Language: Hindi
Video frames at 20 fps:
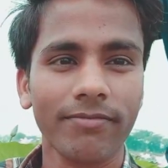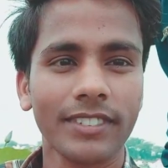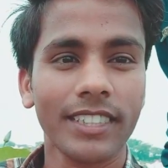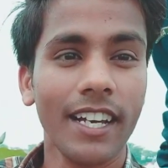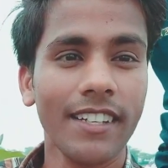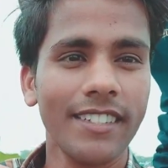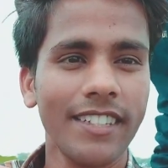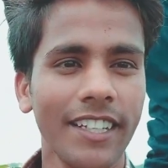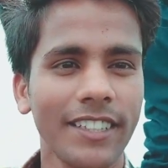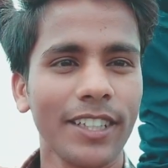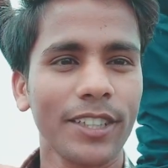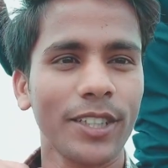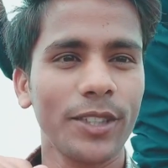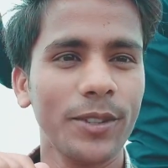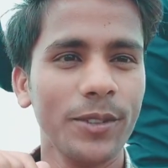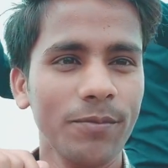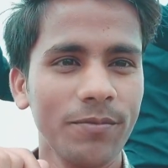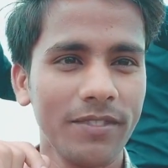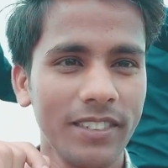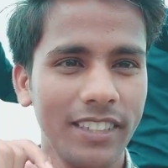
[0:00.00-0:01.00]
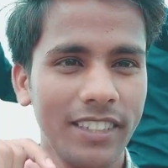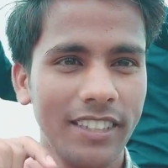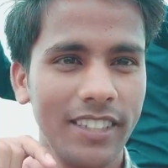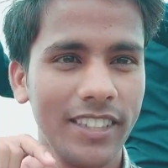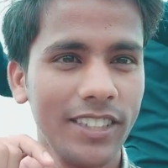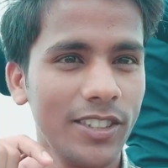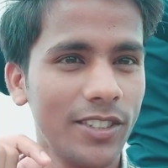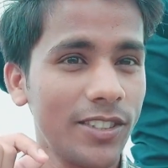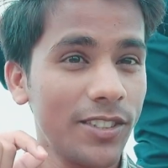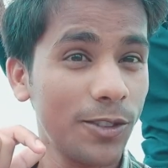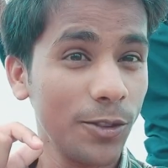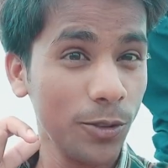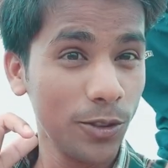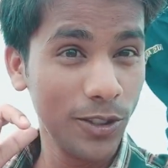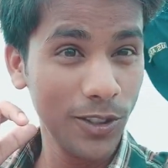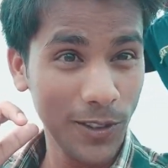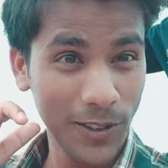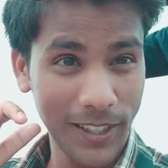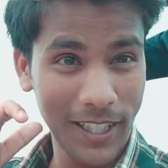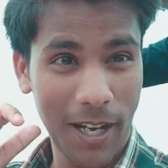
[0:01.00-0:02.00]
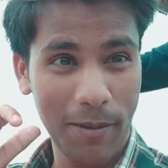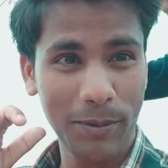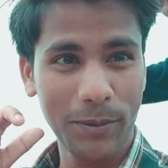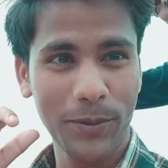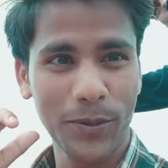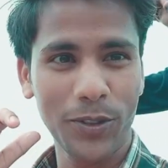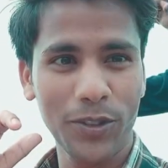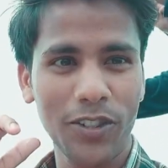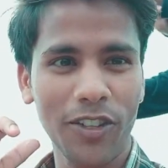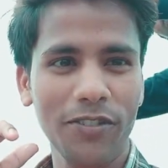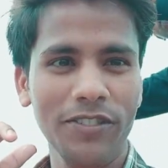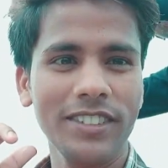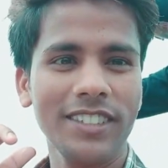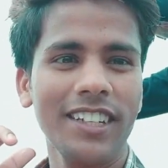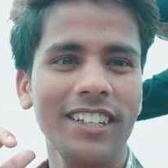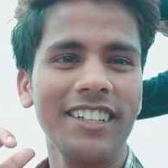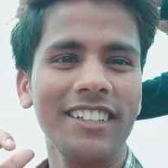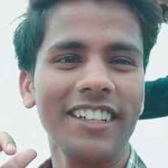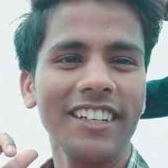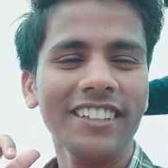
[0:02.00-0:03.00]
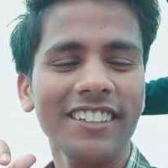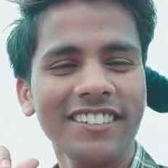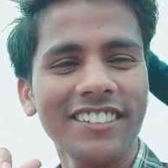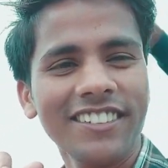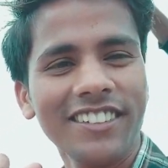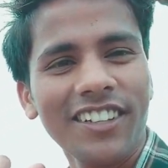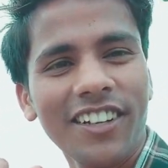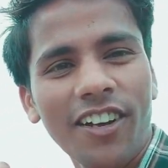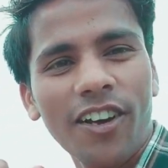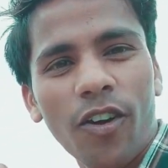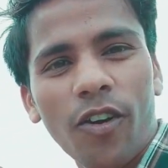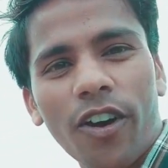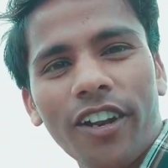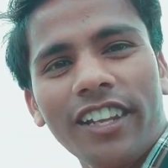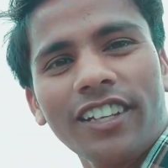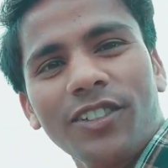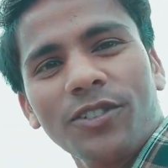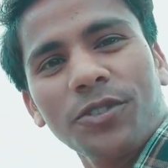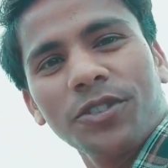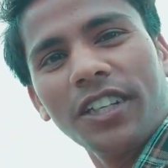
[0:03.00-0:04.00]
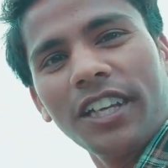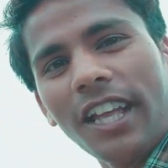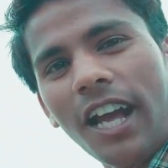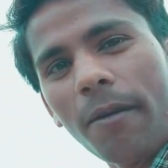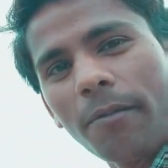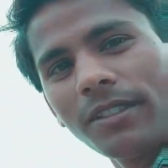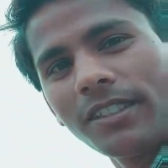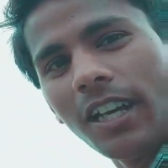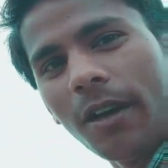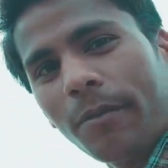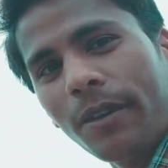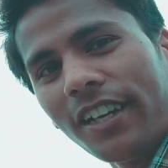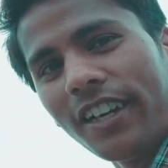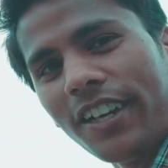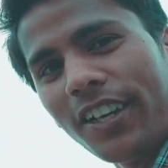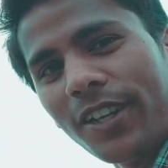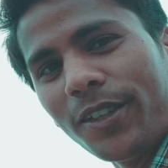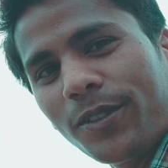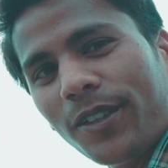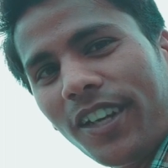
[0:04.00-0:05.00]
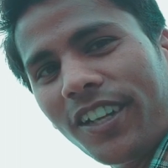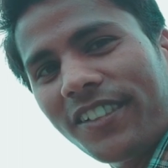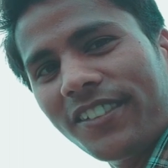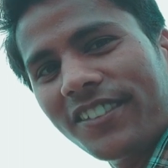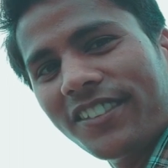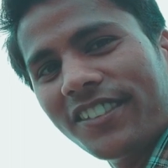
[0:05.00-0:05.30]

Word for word: गैस देख सकते हो क्योंकि यहाँ पे फोटोग्राफी चल रही है और एक सामने खड़ा हुआ है